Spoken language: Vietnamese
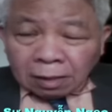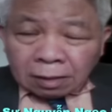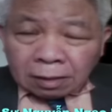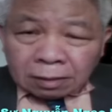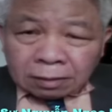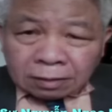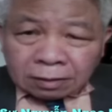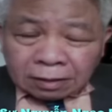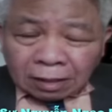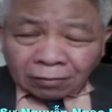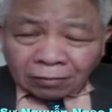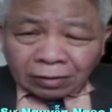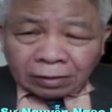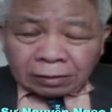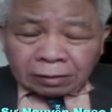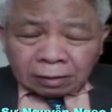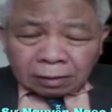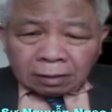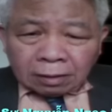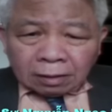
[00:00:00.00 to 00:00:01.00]
Dạ
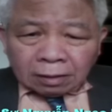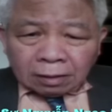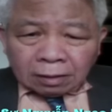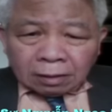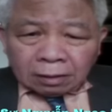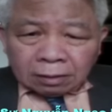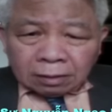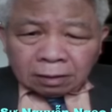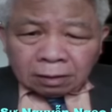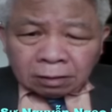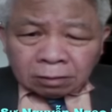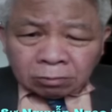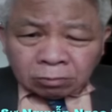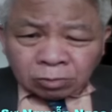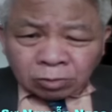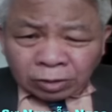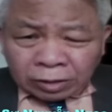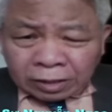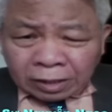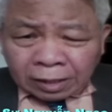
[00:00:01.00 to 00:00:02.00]
vâng, thường
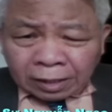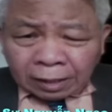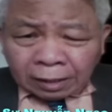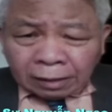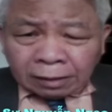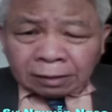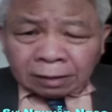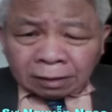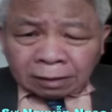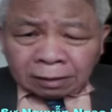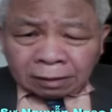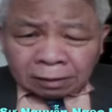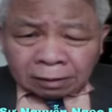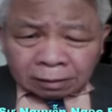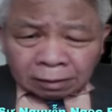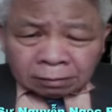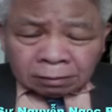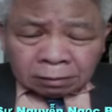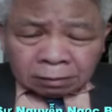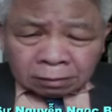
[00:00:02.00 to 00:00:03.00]
với kết thực
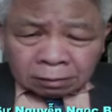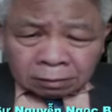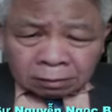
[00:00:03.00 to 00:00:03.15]
ờ,